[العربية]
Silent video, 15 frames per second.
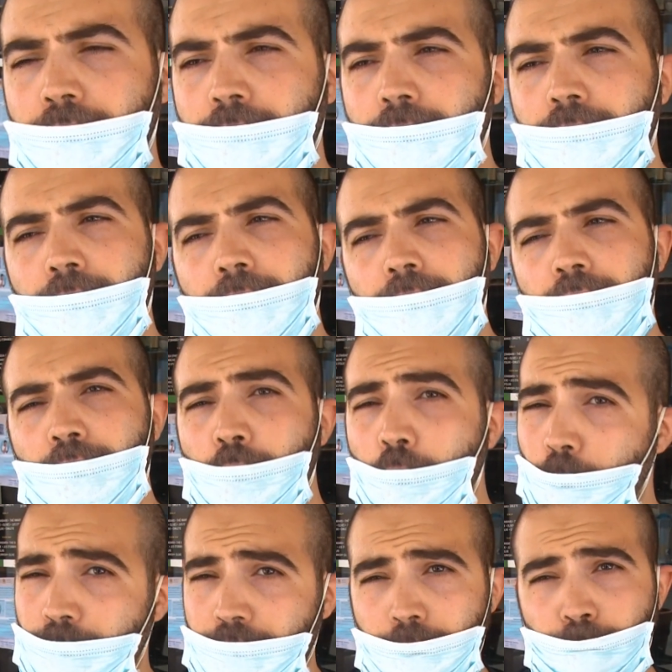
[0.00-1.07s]
أه،
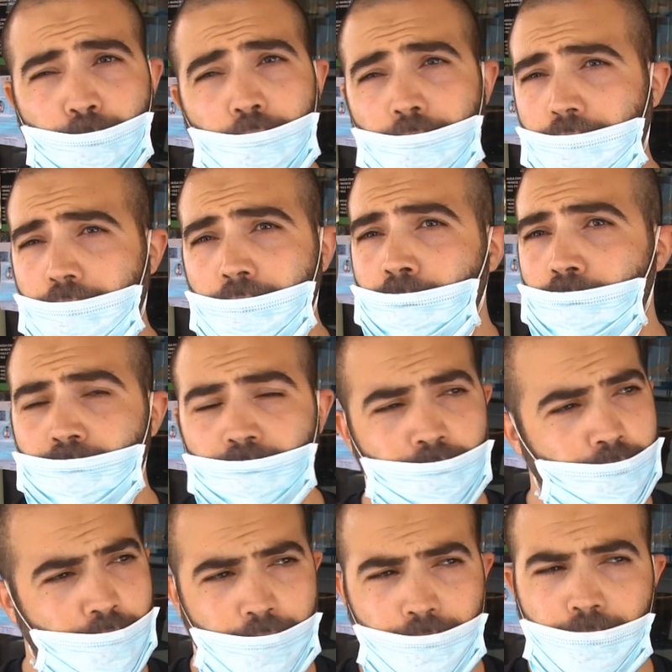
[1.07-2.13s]
الكوبلي بورتي
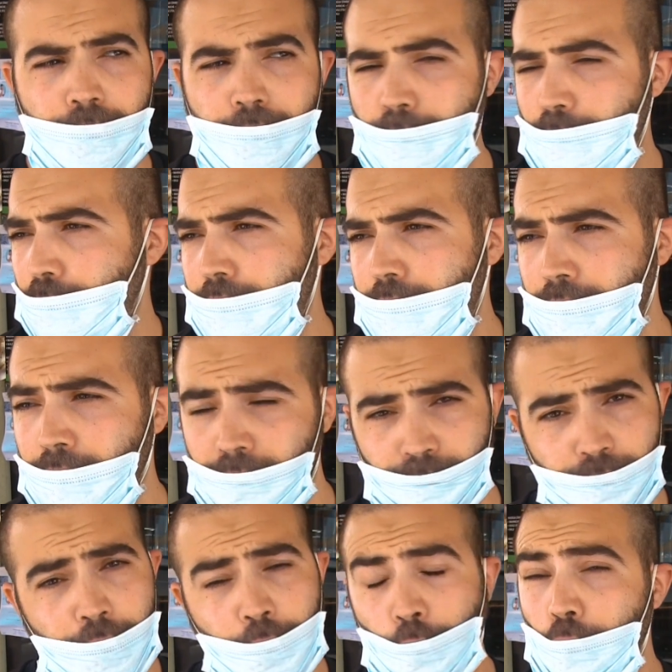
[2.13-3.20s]
هذه ضروريه
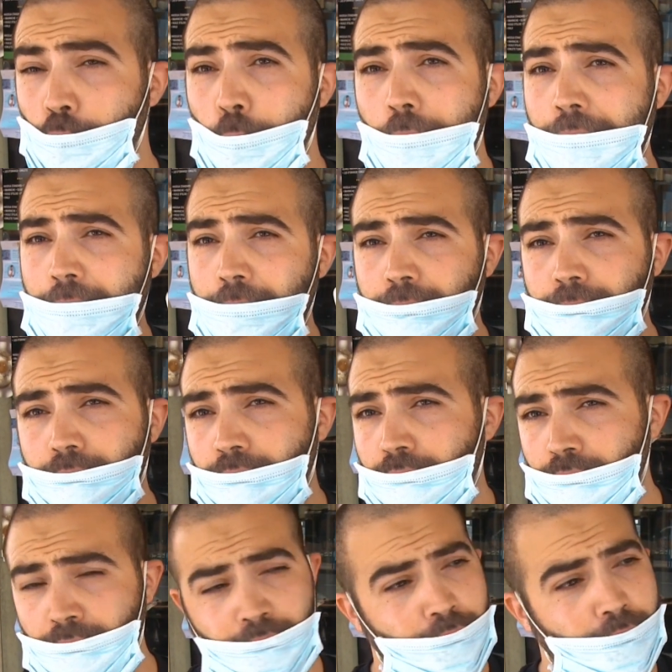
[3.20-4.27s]
يدخل واحد
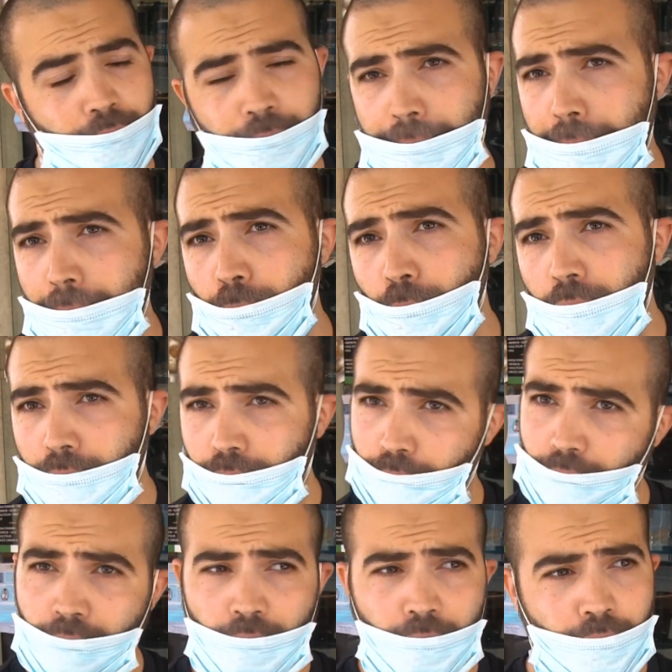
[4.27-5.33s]
القهوه
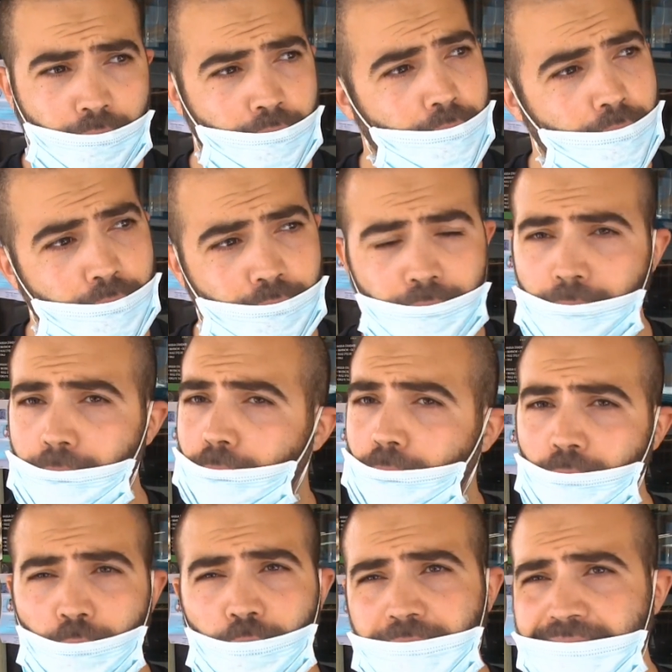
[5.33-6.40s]
يدير
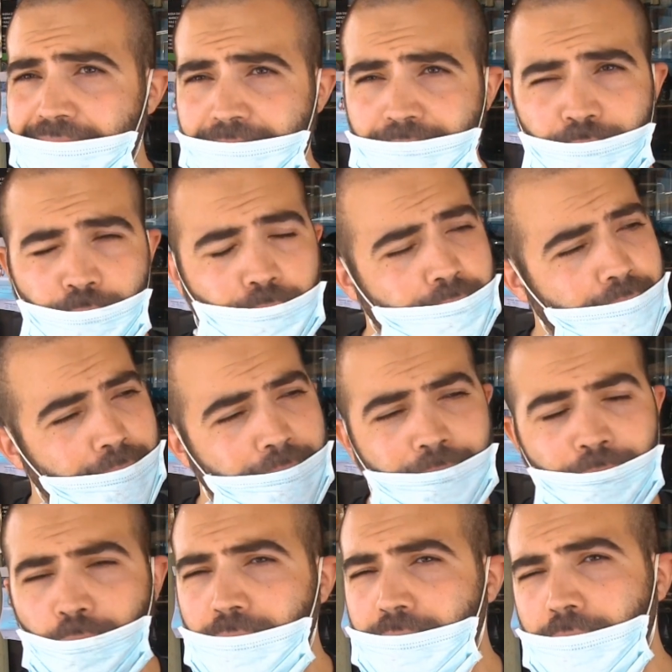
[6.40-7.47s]
الاورديناسيون
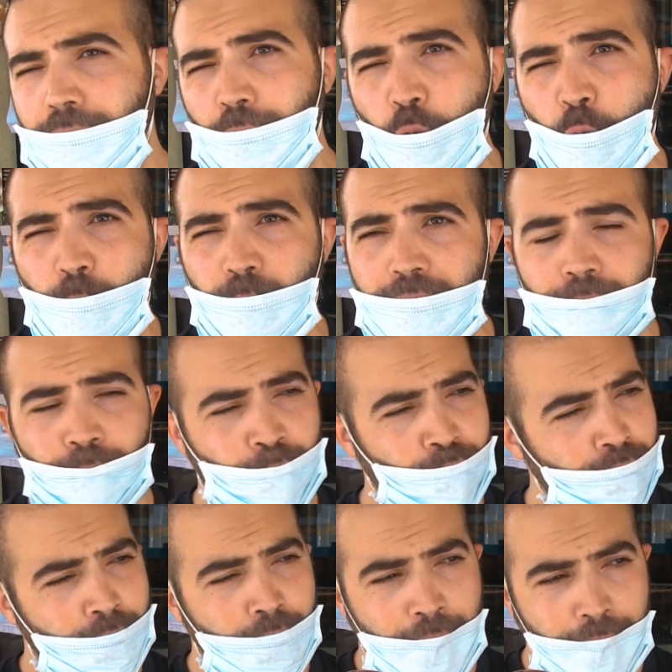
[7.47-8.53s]
ديالو يدي الكوبلي
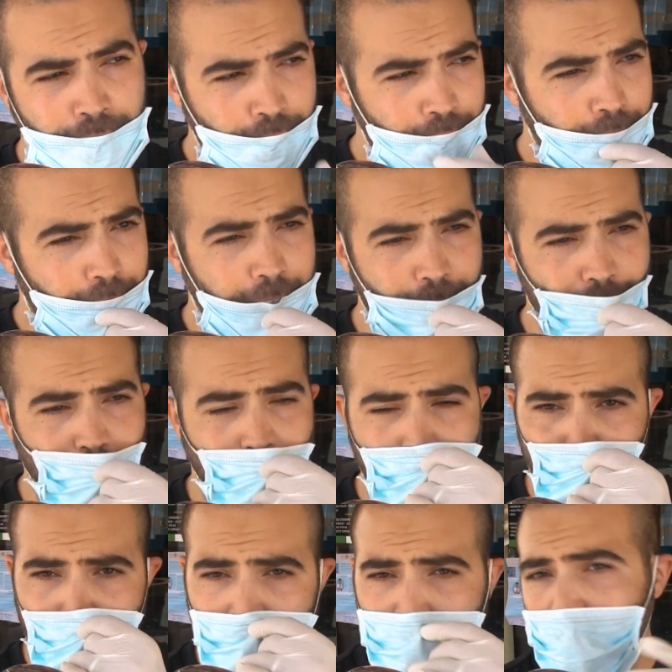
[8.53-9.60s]

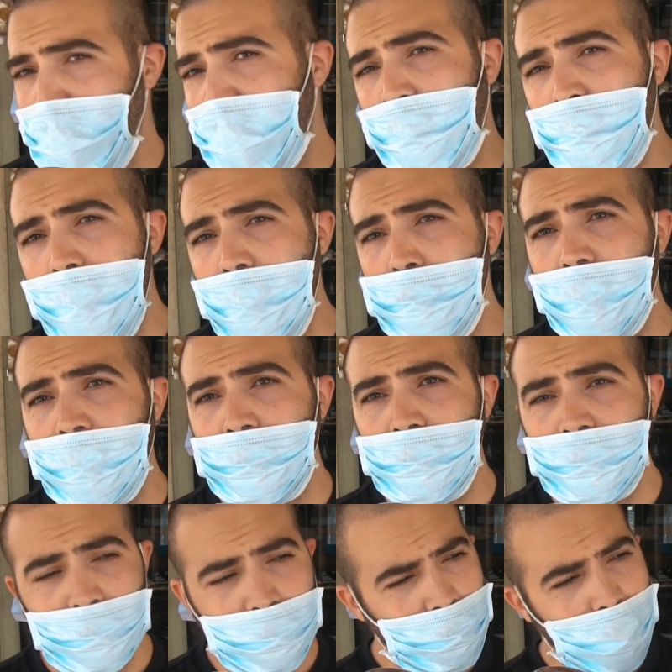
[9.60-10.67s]
الخدامه عندهم الكمامه
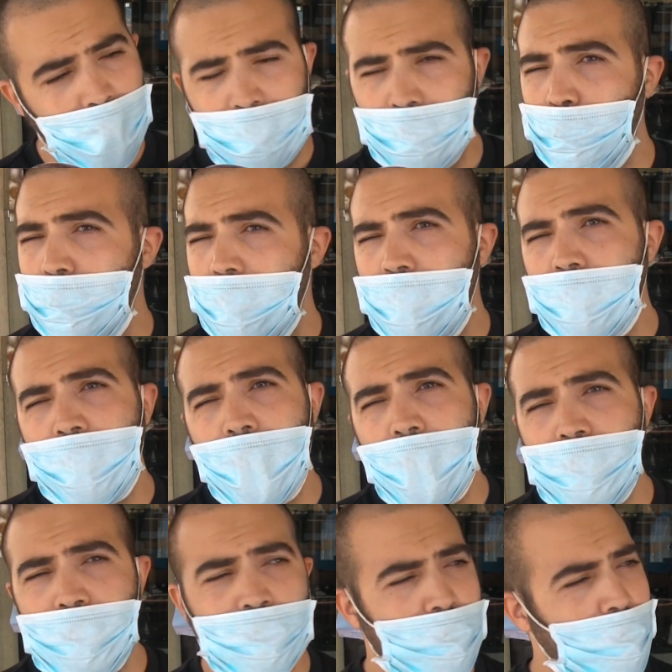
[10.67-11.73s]
عندهم
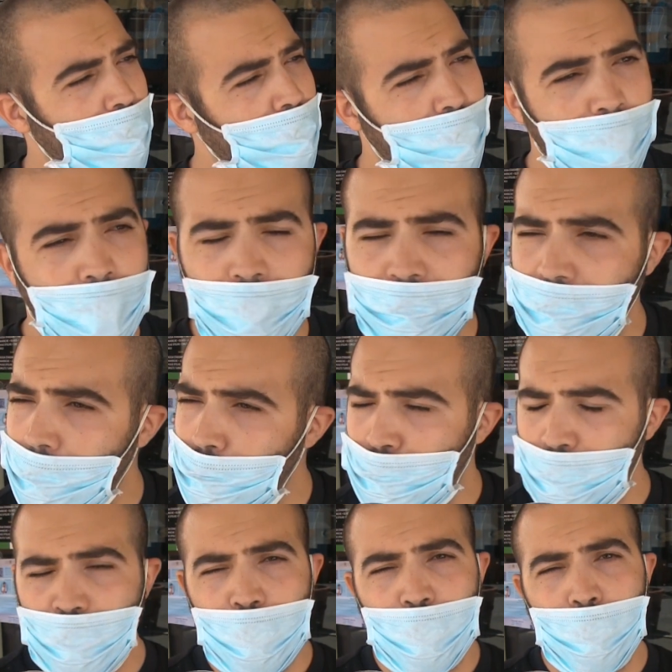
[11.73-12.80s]
ليغات عندنا
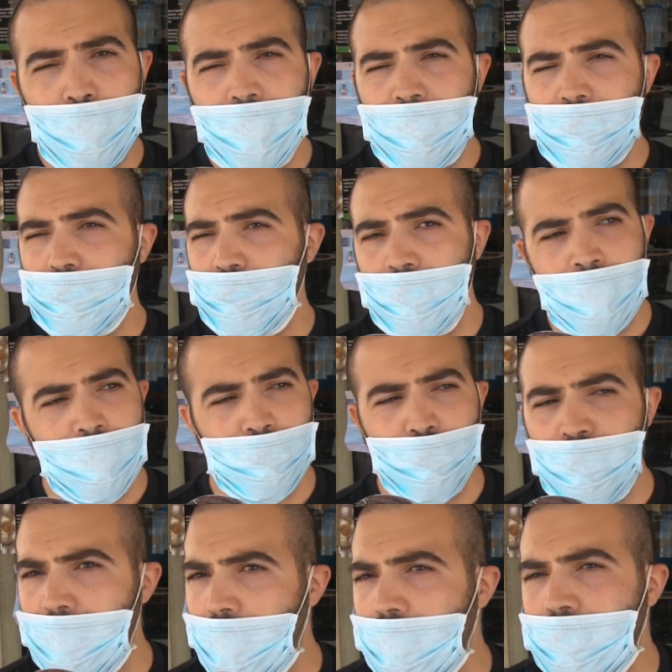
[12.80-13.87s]
البرودوي الحمد
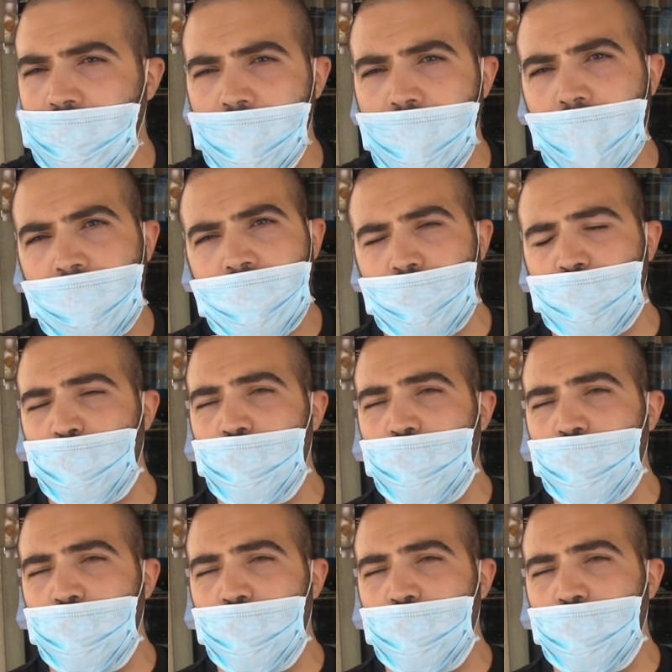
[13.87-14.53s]
لله الدنيا خصها